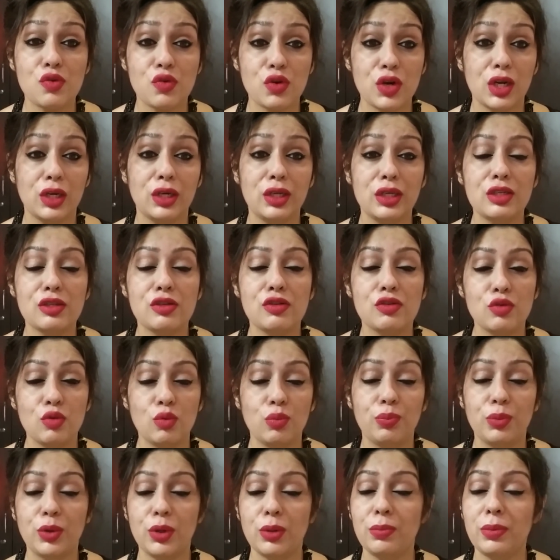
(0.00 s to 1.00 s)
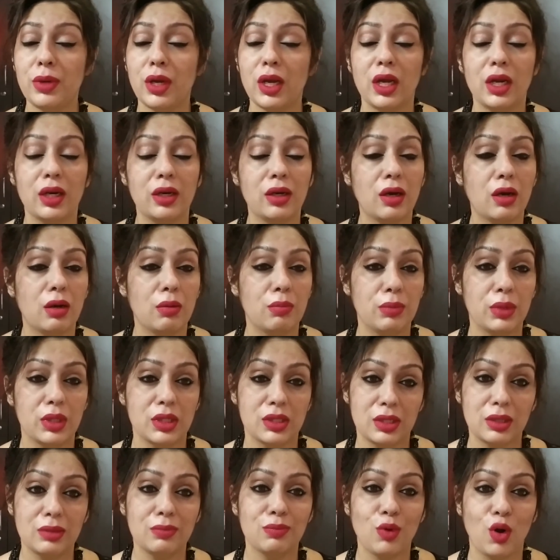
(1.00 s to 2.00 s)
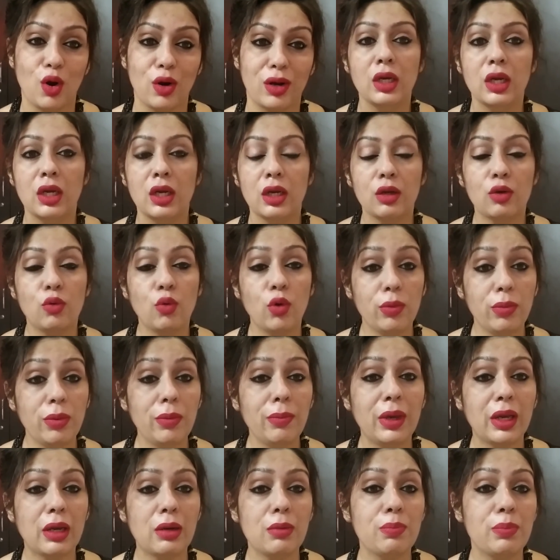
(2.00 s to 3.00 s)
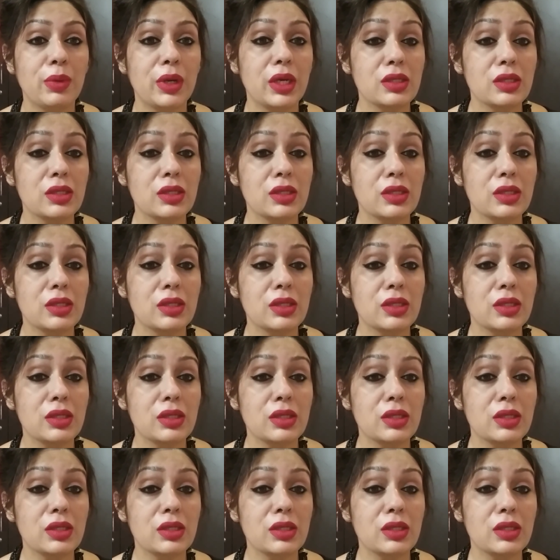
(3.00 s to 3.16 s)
रियली सुपर एंड अमेजिंग प्रोडक्ट कोई भी मेकअप